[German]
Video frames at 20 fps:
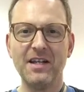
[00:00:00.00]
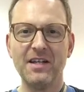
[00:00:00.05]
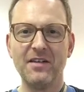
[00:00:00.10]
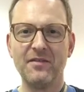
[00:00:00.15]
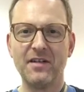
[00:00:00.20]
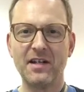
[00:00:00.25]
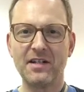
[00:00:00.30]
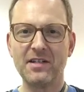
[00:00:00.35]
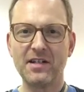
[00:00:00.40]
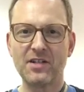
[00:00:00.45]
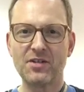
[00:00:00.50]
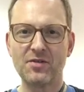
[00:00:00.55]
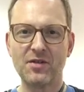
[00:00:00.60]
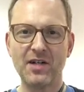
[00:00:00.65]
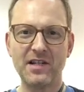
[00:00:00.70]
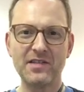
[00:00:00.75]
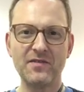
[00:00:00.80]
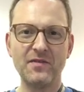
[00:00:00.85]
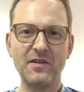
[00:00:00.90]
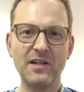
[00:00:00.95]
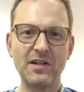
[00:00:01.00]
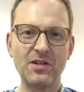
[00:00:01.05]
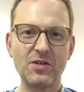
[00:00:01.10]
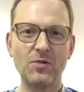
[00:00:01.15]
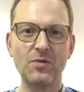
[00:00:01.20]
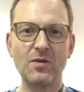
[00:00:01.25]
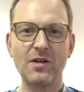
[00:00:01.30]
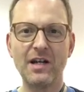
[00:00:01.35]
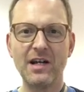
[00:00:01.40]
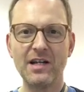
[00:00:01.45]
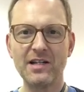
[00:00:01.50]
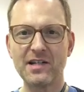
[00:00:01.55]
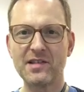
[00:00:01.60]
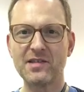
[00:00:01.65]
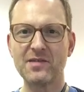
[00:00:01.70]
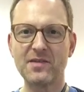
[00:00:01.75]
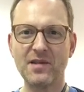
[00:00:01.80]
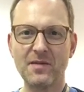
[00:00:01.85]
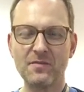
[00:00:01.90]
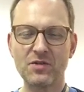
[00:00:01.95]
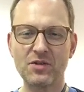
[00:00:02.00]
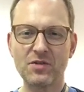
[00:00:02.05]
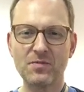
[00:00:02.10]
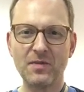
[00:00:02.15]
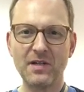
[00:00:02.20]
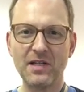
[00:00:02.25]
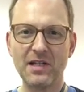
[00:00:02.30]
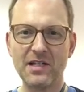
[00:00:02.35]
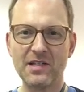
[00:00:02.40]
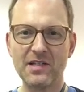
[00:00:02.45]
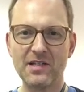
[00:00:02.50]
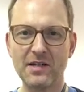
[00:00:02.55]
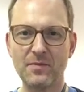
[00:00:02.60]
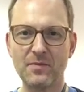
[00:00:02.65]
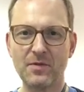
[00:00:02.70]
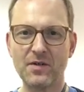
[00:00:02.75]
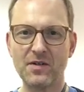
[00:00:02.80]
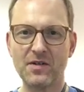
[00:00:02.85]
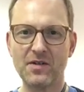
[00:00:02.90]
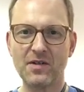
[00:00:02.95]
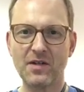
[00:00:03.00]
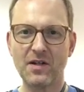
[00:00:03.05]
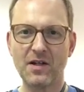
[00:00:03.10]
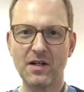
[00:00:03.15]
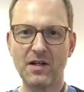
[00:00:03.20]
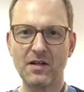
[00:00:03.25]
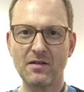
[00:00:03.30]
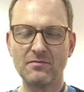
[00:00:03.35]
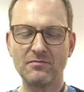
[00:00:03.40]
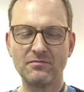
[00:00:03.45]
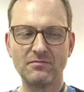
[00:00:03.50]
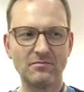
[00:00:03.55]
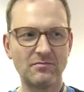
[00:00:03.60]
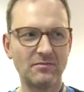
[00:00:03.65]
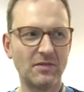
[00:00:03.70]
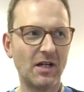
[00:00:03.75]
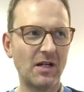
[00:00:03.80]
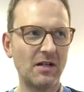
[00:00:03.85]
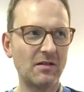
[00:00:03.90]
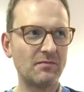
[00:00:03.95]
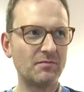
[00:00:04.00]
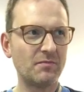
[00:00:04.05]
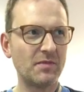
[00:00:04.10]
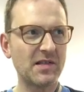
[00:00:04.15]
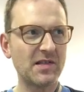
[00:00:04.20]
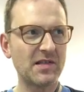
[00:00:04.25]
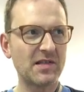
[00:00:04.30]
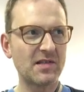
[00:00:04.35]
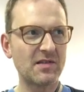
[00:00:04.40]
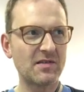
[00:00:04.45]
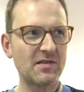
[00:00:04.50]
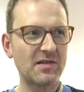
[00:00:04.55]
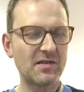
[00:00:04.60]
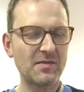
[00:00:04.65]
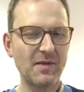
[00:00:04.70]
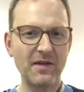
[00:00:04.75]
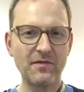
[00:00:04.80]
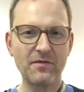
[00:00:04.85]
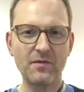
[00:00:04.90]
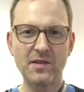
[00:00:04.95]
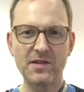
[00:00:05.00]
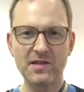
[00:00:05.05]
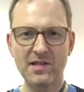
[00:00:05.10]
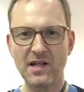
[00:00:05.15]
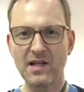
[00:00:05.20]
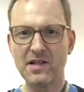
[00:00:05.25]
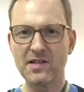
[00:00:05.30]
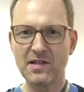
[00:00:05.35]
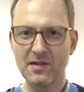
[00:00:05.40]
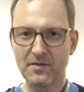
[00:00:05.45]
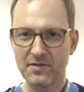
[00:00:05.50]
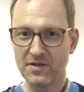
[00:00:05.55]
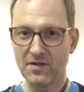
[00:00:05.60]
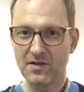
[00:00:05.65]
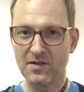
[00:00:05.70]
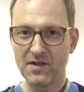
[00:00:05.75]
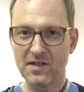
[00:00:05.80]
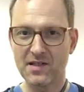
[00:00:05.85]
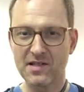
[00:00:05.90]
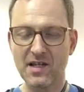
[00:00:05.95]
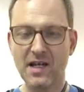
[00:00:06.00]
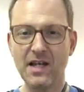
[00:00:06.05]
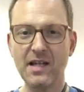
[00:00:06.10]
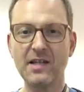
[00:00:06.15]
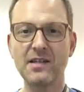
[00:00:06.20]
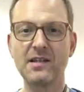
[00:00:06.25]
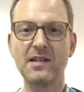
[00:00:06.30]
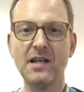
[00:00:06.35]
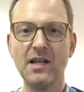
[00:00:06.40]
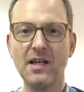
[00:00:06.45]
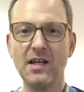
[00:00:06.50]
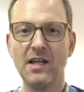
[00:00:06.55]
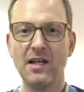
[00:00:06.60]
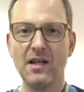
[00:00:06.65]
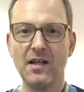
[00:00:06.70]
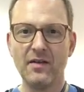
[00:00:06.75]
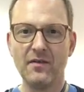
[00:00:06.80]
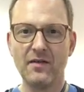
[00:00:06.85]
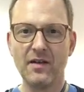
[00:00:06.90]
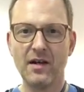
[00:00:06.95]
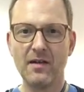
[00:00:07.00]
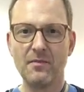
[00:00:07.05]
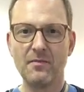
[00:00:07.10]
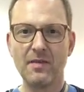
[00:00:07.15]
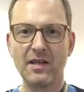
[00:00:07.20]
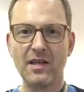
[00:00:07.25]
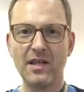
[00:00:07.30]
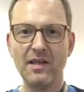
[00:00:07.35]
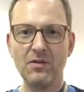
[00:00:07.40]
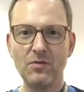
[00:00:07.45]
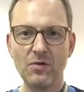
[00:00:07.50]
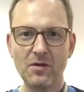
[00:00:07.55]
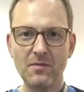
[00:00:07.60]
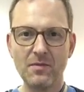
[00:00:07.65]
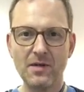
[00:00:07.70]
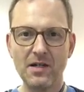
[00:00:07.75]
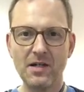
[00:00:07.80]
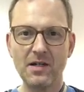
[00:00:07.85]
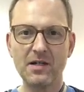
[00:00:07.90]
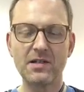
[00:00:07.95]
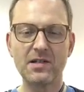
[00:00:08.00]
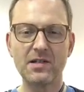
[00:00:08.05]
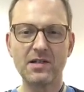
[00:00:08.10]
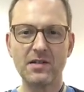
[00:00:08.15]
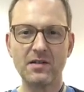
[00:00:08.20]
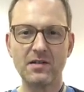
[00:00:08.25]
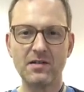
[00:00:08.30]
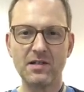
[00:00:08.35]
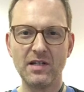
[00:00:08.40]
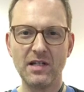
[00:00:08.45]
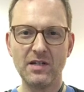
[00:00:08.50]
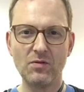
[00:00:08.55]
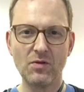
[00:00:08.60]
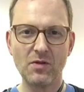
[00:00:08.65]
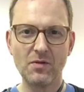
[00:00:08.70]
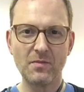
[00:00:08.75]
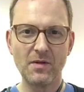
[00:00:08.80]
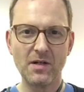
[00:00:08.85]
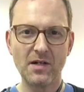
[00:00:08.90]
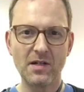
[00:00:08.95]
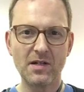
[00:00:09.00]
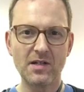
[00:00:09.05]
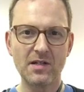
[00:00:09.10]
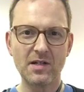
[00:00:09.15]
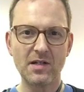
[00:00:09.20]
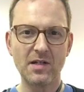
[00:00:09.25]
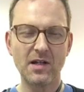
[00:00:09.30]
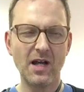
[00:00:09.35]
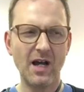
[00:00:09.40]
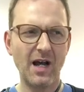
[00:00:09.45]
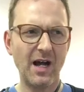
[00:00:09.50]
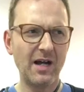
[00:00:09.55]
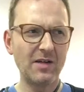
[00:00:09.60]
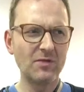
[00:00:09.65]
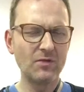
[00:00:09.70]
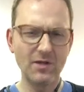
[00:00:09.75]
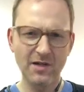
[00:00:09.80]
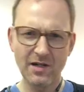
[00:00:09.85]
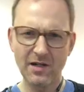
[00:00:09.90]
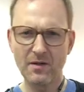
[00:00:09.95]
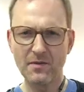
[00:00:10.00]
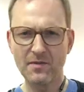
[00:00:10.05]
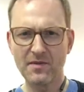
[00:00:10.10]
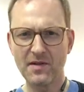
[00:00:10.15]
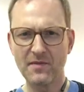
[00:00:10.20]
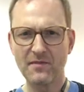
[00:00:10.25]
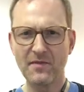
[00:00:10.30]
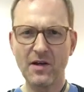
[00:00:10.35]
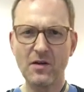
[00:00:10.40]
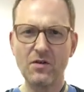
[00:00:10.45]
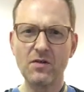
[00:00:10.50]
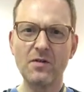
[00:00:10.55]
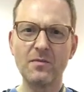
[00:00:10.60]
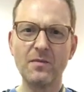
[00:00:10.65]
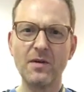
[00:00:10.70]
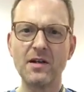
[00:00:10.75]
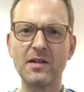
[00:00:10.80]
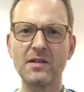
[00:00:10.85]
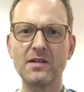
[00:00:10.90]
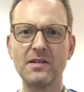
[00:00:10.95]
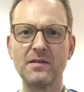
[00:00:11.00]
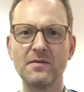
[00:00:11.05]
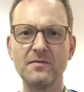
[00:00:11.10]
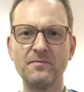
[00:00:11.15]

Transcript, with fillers: Wir hatten ja schon ganz viele Tonleitern zusammengespielt. Ich habe euch ja, äh, ja bis zwei Vorzeichen habe ich euch gezeigt. Wir haben G-Dur gemacht, D-Dur gemacht, A-Dur, glaube ich, haben wir auch gemacht.